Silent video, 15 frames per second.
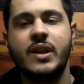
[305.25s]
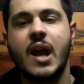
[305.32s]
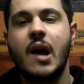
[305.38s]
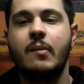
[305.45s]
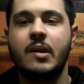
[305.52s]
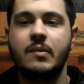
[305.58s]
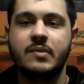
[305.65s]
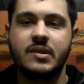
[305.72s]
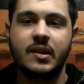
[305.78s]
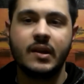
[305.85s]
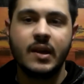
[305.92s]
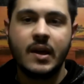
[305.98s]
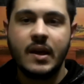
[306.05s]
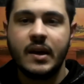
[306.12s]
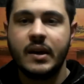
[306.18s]
Abrams,
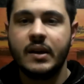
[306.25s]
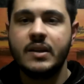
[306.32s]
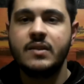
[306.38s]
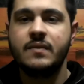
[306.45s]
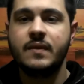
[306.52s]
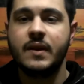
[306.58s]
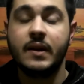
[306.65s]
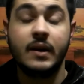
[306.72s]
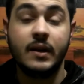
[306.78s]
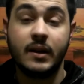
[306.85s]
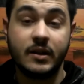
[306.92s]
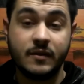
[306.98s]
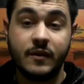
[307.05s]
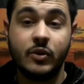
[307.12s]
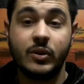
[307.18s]
Il
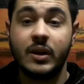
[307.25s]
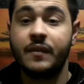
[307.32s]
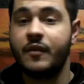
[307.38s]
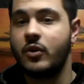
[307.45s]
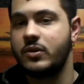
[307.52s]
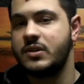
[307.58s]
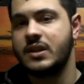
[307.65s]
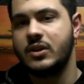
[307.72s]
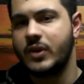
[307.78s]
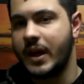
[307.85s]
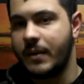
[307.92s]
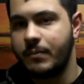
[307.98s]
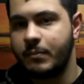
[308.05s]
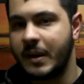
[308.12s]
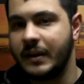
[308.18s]
risveglio della forza, non è
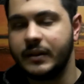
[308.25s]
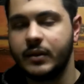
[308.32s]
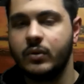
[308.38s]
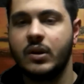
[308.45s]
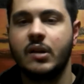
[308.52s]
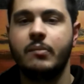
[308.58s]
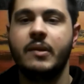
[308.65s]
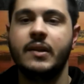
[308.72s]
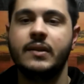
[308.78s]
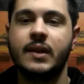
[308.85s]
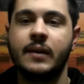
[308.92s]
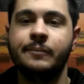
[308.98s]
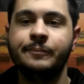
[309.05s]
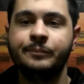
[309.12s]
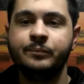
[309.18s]

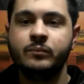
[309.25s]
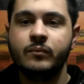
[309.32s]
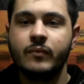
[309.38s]
particolarmente